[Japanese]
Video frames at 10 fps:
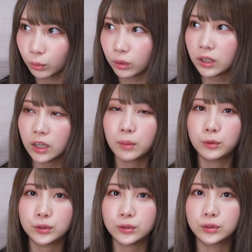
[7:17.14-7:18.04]
これから
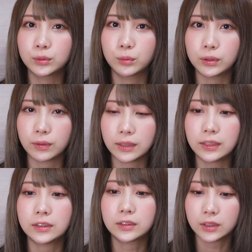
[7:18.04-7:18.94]
も言うつもりはな
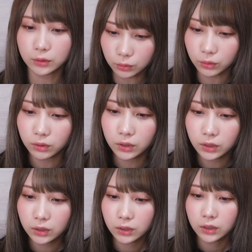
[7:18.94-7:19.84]
いんですけど
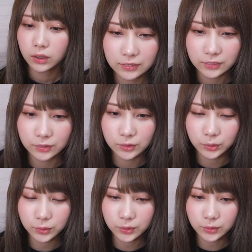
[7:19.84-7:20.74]
そう
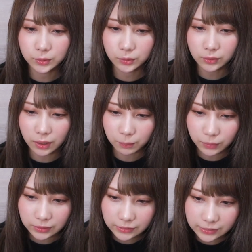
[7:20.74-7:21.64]
そういうことはあん
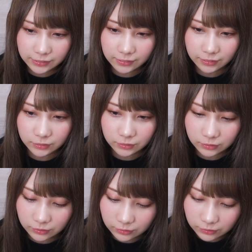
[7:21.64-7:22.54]
まり言いた
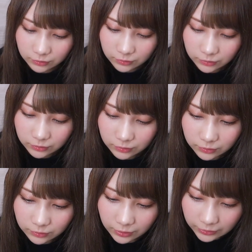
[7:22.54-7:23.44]
く
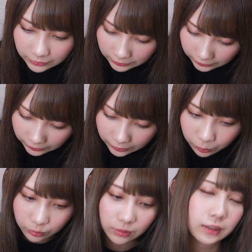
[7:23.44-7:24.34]
ないし言って
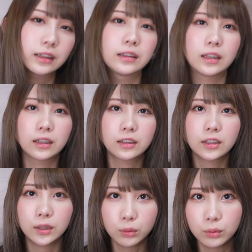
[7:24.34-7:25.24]
こなかった
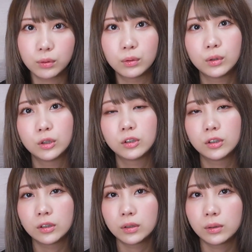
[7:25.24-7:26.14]
けど
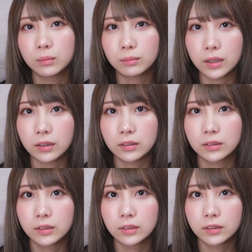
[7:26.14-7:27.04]
まあ
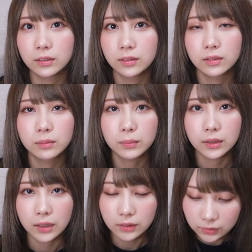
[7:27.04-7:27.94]

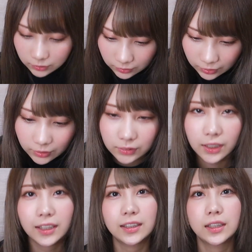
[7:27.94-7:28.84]
たくさん
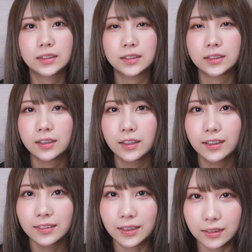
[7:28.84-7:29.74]
泣いたし
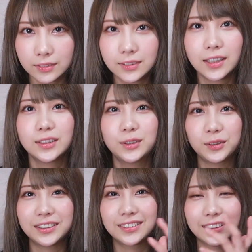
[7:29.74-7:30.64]
たくさん
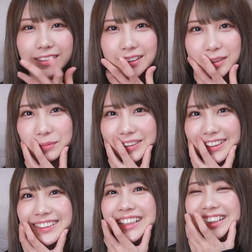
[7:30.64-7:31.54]
ストレスでニキビで
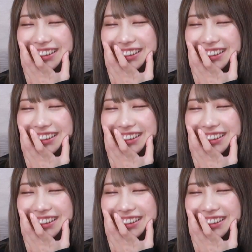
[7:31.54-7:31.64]
きた